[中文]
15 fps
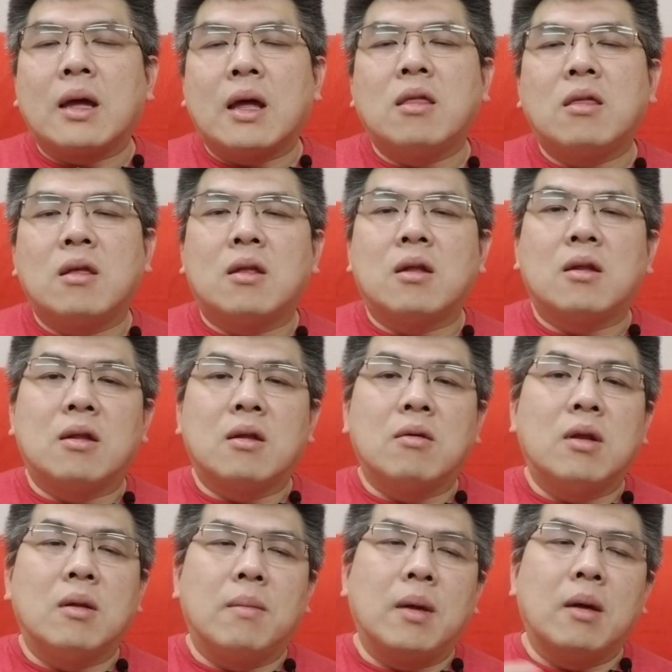开始的时候，
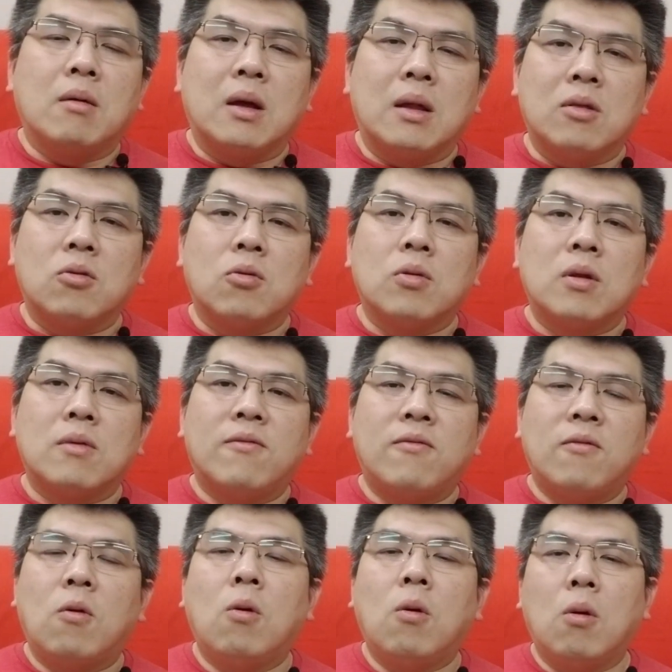你没有很多的
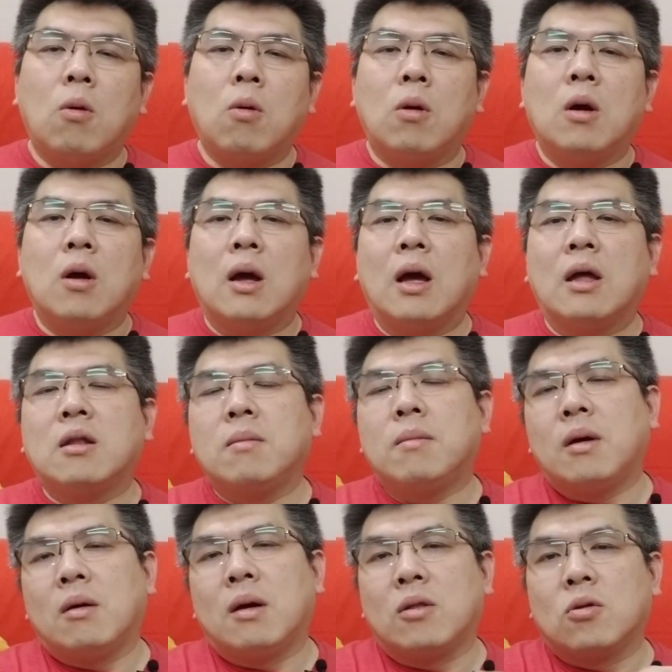货，还是
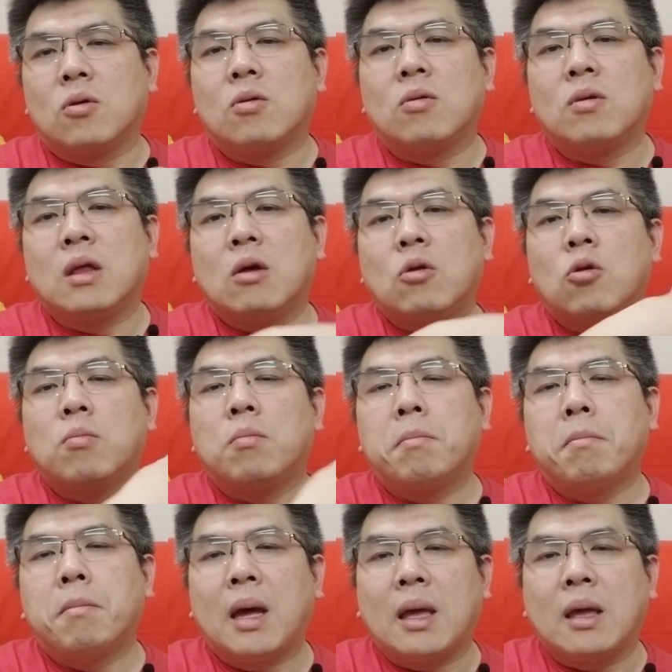没有很多东西要去
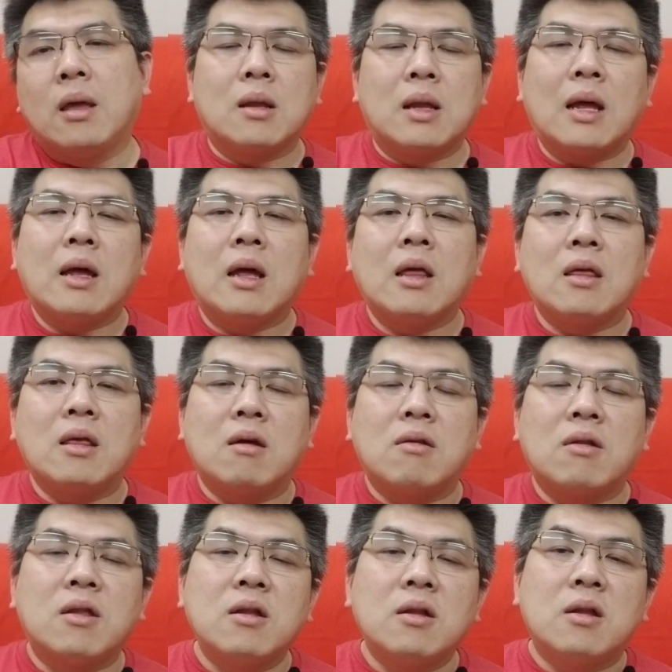卖。刚开始要
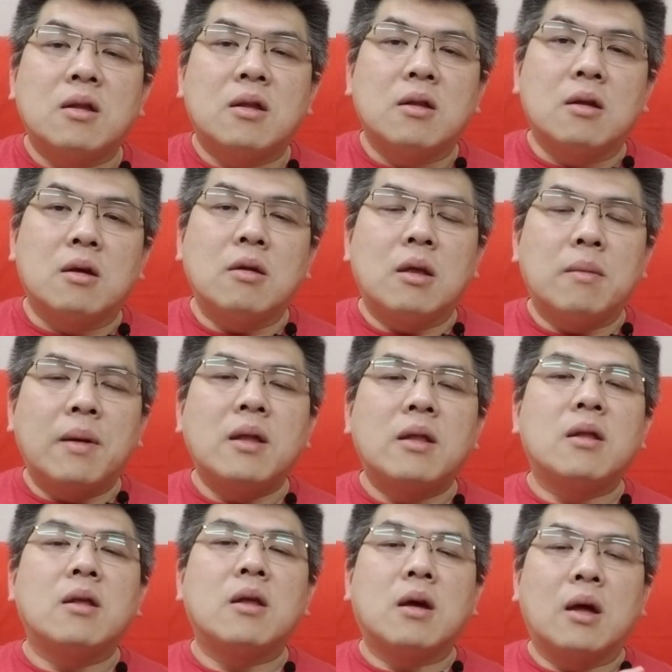试的时候，eBay
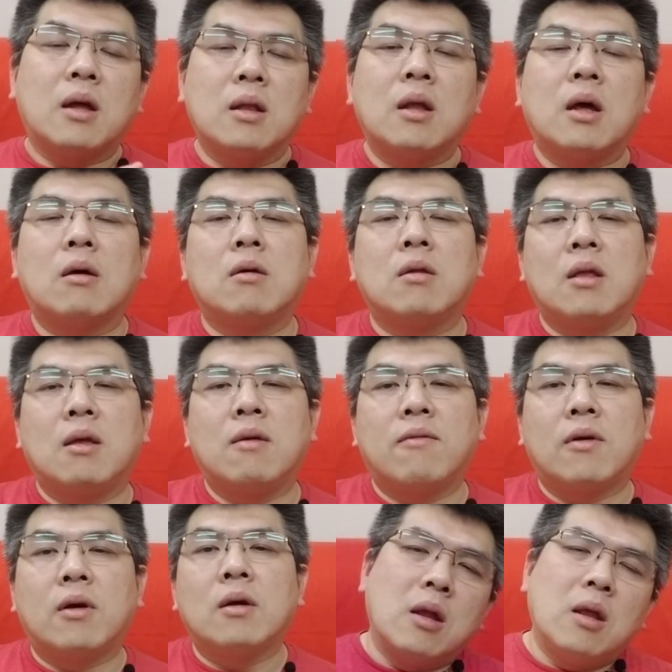是一个很好的地
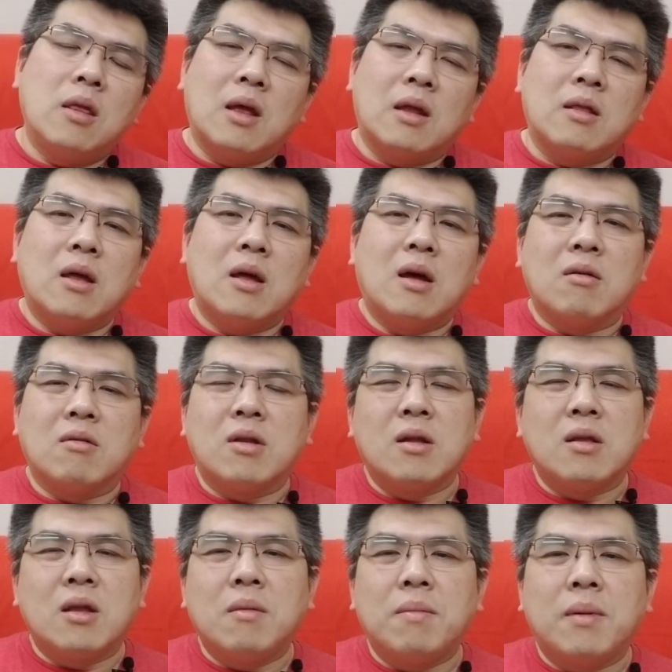方。你讲到好
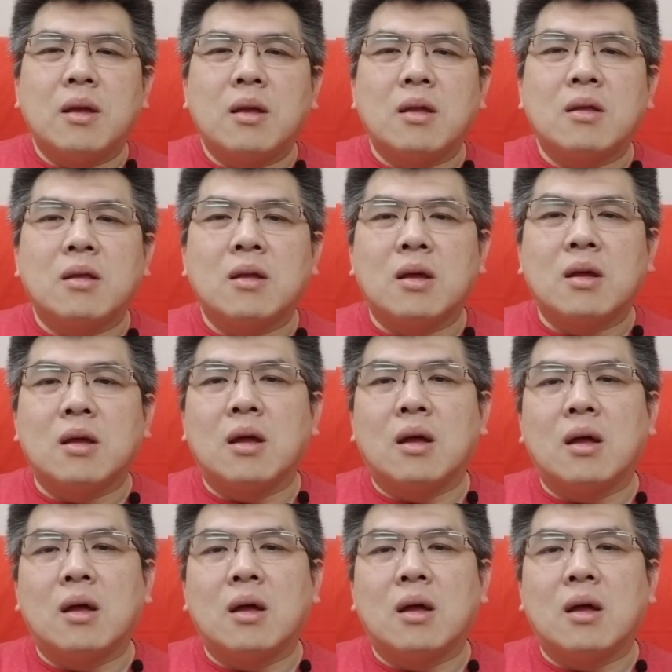像eBay真的很